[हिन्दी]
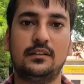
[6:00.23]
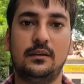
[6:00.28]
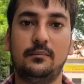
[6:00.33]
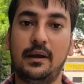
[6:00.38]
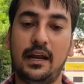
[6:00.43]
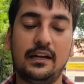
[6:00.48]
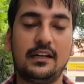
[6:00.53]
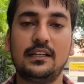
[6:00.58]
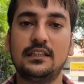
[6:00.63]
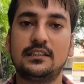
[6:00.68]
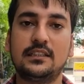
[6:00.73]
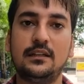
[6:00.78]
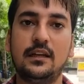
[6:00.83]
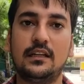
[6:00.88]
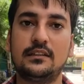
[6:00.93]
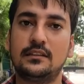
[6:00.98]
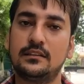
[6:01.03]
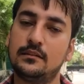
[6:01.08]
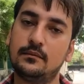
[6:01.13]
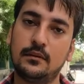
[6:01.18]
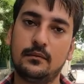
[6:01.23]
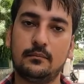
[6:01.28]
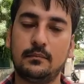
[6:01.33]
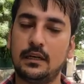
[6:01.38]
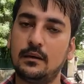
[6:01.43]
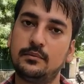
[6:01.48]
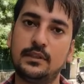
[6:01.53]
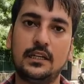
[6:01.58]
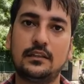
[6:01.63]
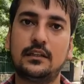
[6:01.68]
कि बैटरी इसकी
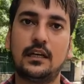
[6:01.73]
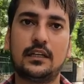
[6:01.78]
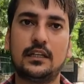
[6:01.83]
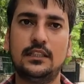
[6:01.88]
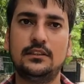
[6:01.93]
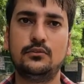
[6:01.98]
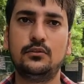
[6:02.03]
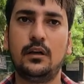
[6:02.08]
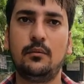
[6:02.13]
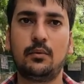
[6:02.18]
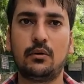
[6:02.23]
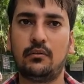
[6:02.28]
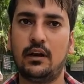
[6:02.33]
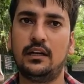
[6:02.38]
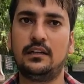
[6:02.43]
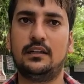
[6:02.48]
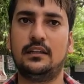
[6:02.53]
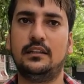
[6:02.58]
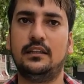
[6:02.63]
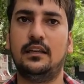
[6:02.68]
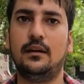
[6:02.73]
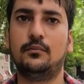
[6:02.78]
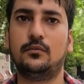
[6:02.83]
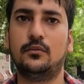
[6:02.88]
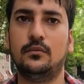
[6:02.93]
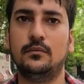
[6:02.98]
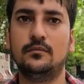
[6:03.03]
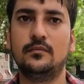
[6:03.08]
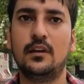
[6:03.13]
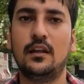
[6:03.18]
मतलब ठीक ठाक रेंज जो है प्रोवाइड करती है
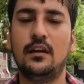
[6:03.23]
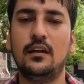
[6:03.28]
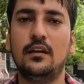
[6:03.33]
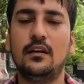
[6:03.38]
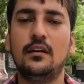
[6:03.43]
आपको